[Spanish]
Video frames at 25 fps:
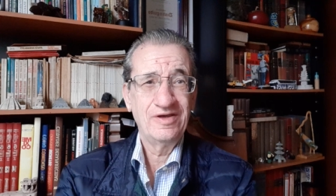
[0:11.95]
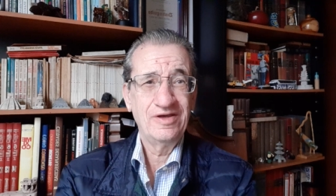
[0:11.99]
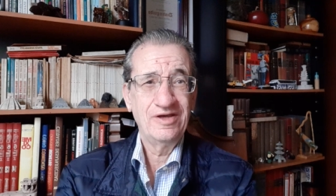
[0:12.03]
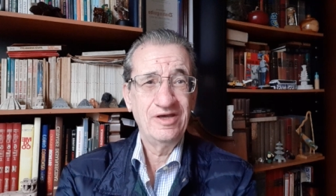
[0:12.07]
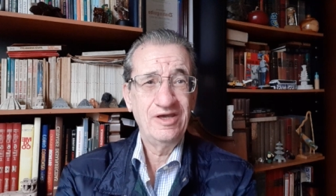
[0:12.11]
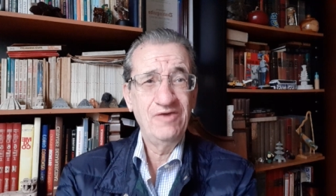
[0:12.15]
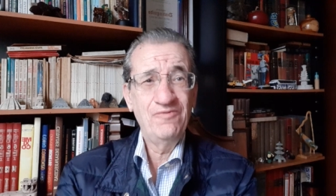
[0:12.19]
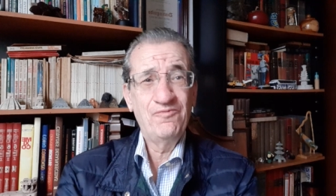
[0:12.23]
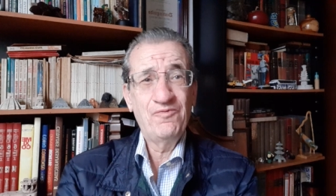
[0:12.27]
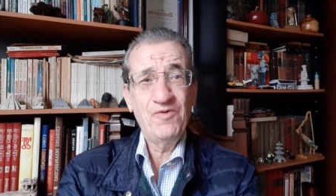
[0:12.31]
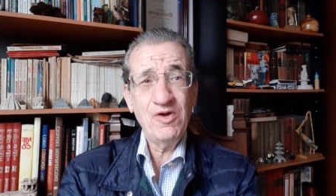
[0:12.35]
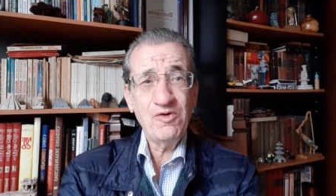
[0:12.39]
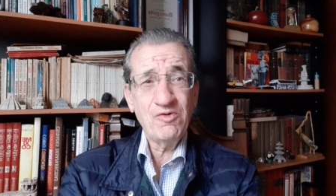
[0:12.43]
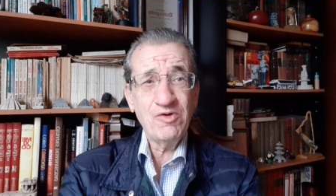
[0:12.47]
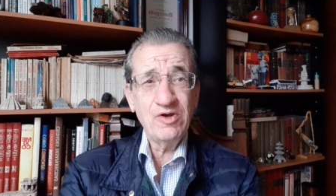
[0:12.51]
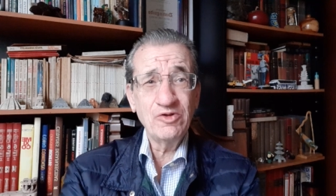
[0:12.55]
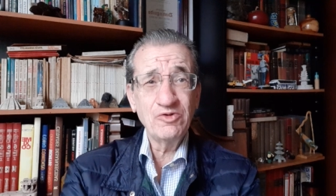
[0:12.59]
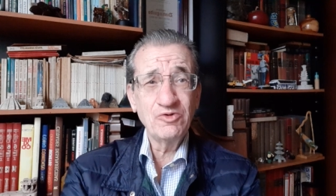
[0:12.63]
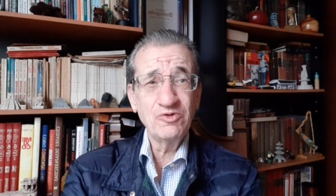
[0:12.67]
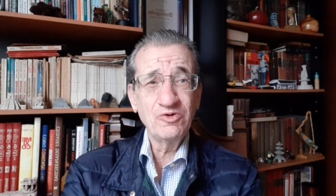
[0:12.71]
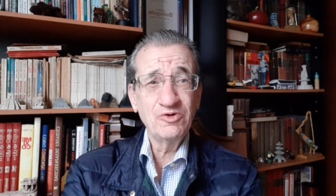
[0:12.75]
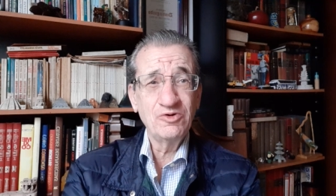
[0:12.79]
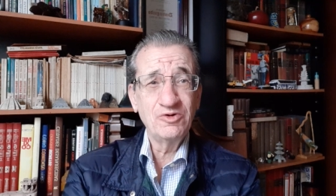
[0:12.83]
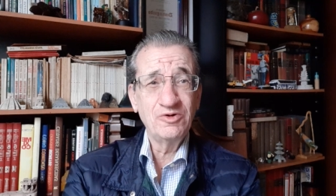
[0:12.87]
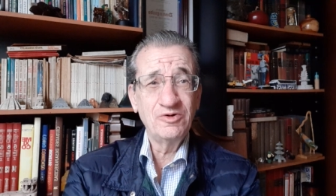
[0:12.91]
Y fue
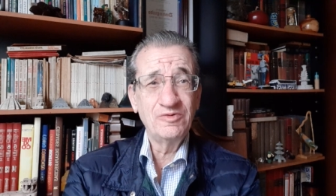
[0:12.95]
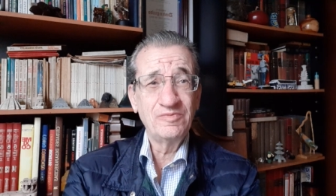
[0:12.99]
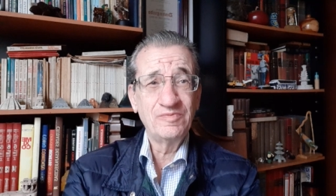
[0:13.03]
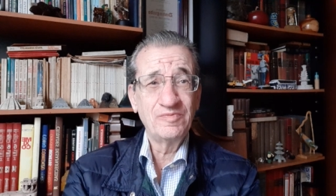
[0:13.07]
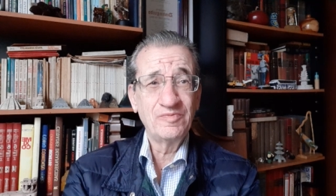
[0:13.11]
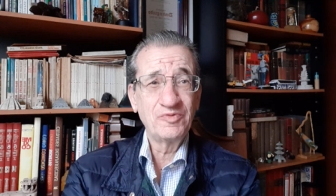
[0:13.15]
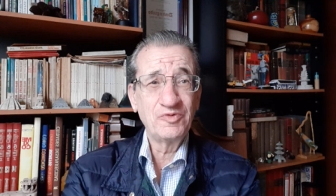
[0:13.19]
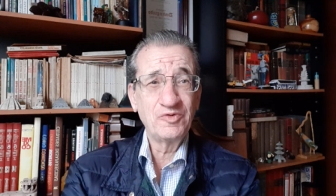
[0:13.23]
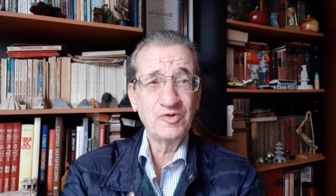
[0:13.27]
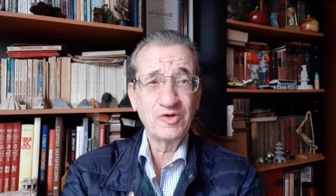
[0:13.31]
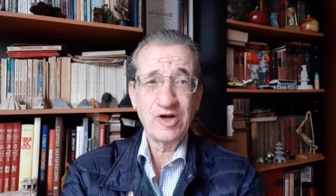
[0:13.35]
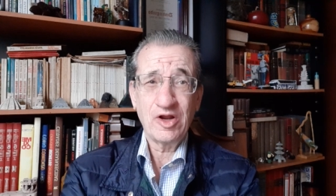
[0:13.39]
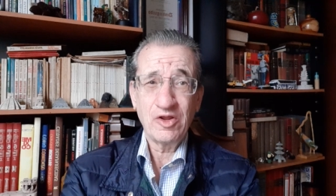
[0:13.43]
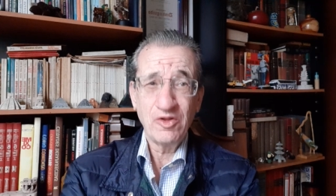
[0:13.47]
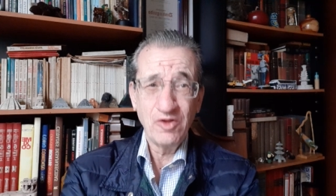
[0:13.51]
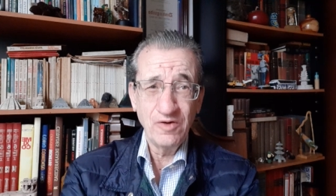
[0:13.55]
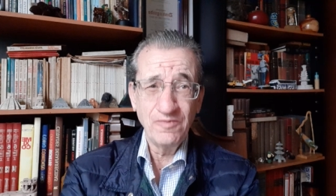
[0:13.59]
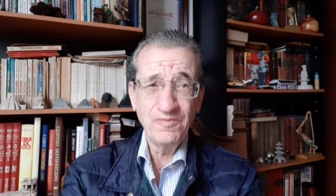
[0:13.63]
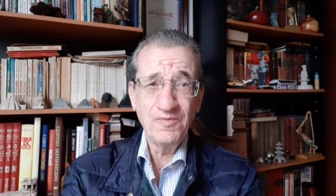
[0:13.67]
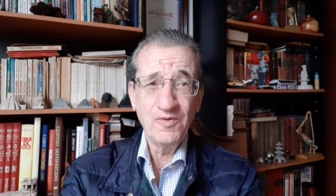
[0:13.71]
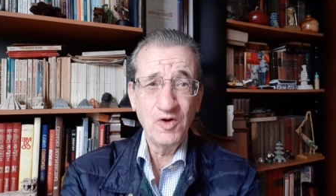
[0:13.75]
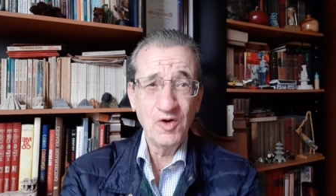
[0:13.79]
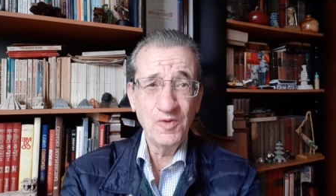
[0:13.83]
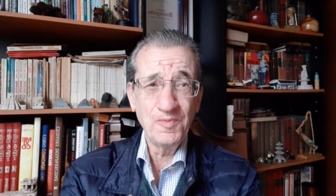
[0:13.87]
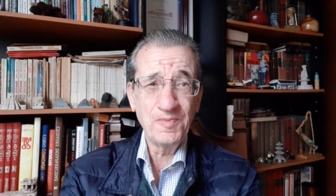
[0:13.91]
cuando don
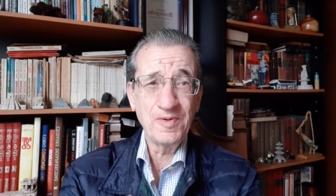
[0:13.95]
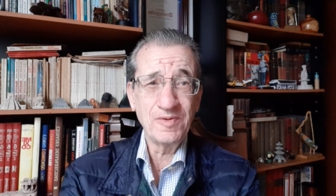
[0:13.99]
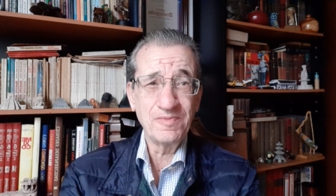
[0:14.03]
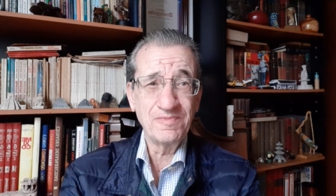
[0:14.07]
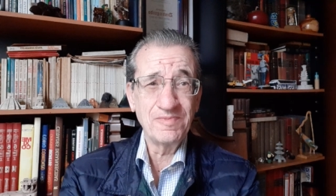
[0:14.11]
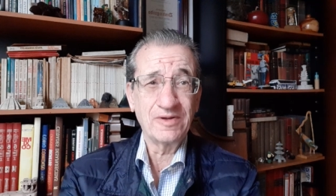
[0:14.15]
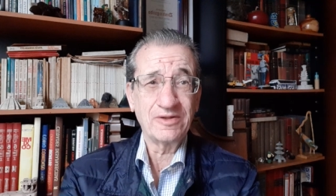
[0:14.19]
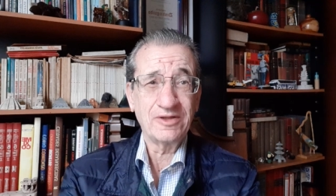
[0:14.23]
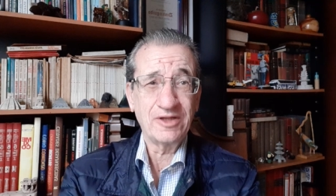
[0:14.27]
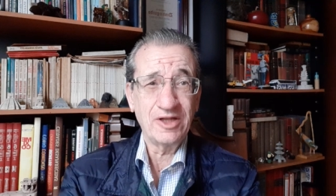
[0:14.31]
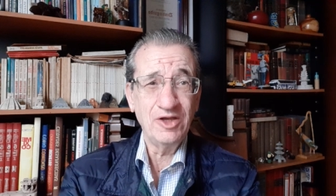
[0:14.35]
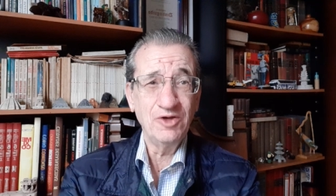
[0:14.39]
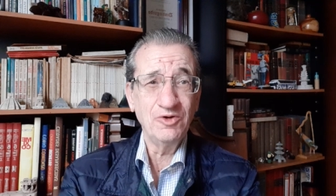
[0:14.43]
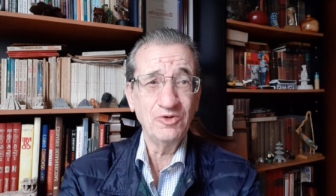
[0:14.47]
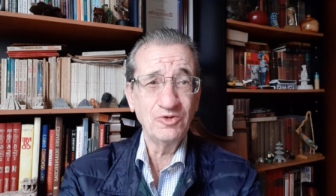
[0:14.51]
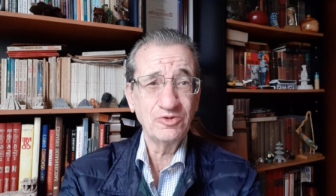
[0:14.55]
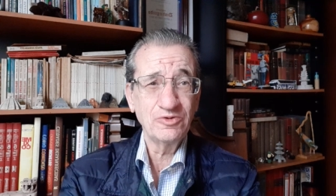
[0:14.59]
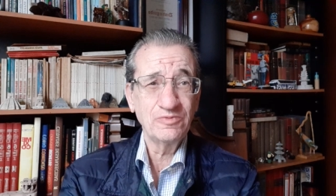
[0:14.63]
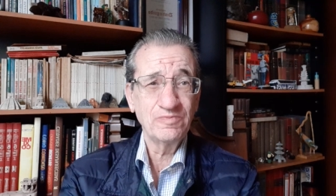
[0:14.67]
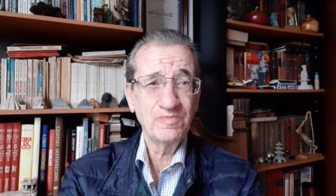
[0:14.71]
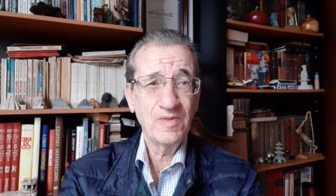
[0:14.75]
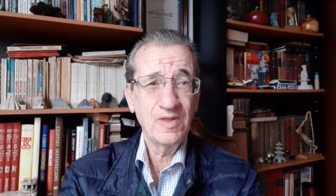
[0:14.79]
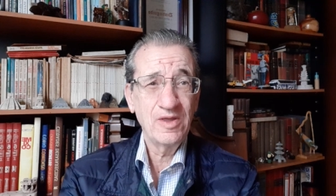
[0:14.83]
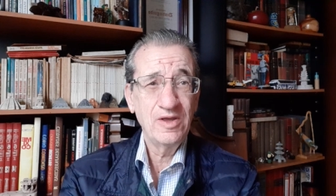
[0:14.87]
Adolfo López Mateos